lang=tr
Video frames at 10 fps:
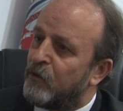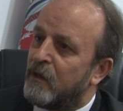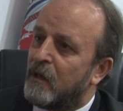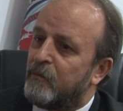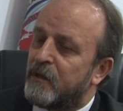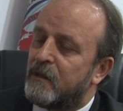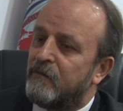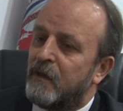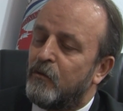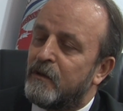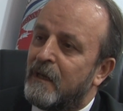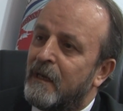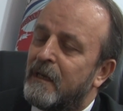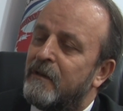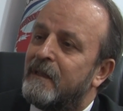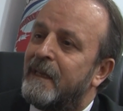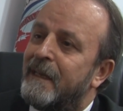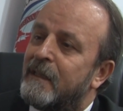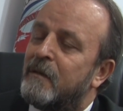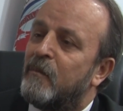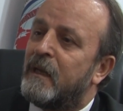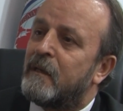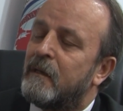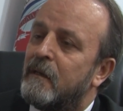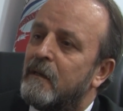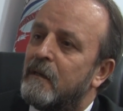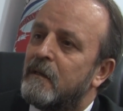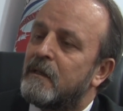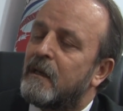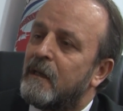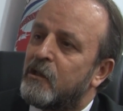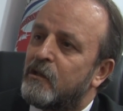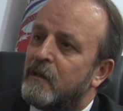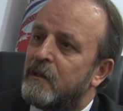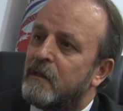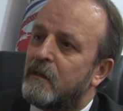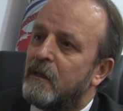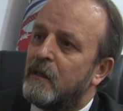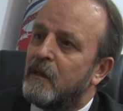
göre yapılsın ve özellikle ve denetimler sıklaştırılsın.